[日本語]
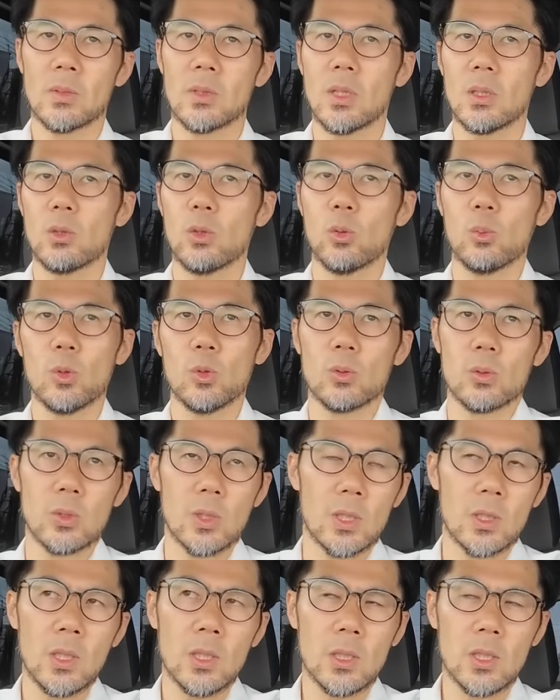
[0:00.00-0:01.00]
だと思う
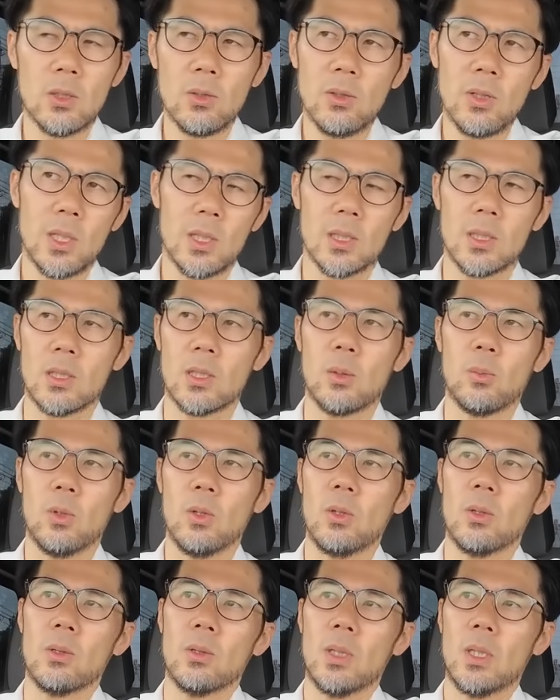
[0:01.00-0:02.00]
んでで披露宴に行って
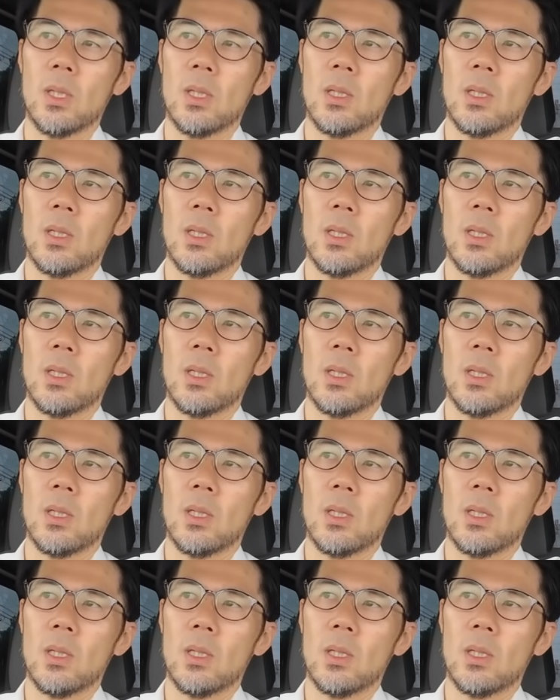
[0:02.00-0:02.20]
も